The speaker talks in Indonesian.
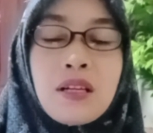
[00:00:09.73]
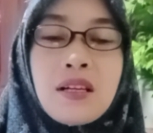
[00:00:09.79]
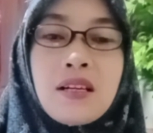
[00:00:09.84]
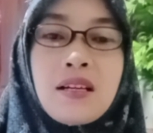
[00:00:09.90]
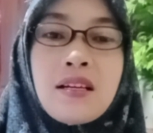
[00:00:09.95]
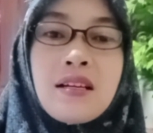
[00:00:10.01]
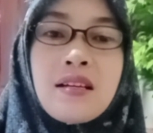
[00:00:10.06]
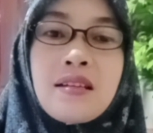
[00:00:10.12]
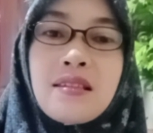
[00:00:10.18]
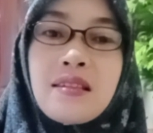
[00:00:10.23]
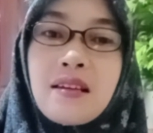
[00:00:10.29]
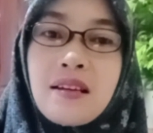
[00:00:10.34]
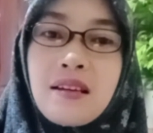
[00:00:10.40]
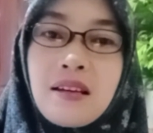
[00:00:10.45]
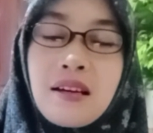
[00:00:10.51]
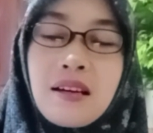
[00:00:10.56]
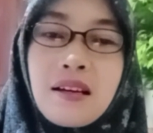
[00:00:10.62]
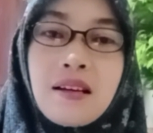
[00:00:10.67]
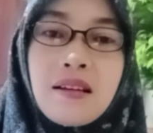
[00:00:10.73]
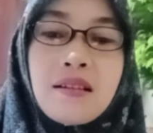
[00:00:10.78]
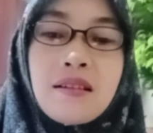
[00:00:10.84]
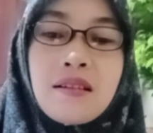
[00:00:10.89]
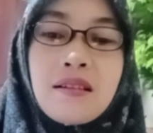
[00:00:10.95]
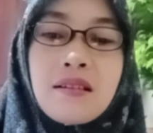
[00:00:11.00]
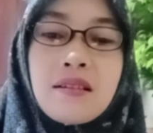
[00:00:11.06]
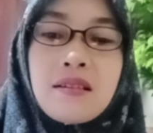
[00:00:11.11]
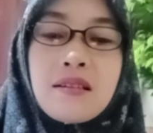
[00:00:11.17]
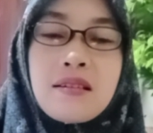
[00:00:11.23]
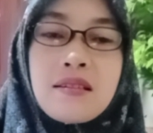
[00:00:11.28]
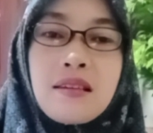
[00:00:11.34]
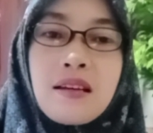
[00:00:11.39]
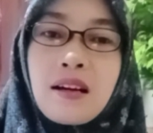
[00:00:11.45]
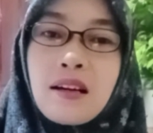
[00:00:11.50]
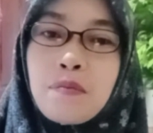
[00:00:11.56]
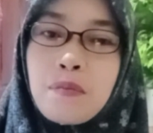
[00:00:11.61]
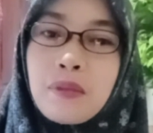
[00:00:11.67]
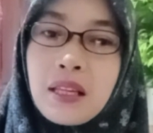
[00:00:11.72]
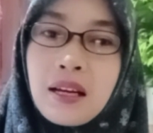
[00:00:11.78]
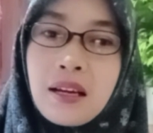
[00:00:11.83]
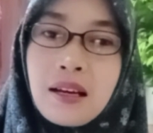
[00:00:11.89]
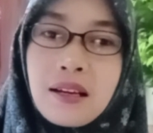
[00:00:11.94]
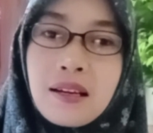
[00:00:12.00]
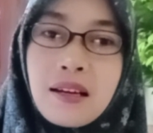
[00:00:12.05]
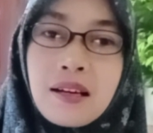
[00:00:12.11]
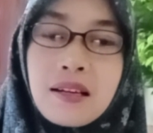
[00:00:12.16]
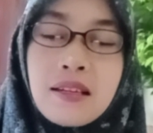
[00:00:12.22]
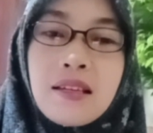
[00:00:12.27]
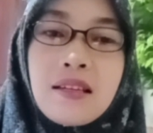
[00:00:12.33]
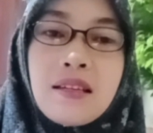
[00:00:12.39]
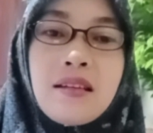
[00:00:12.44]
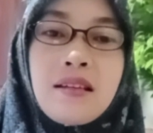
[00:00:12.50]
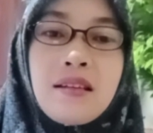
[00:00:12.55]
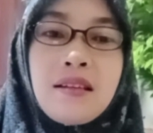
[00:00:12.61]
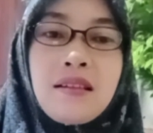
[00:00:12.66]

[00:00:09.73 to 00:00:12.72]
saya sangat meneladani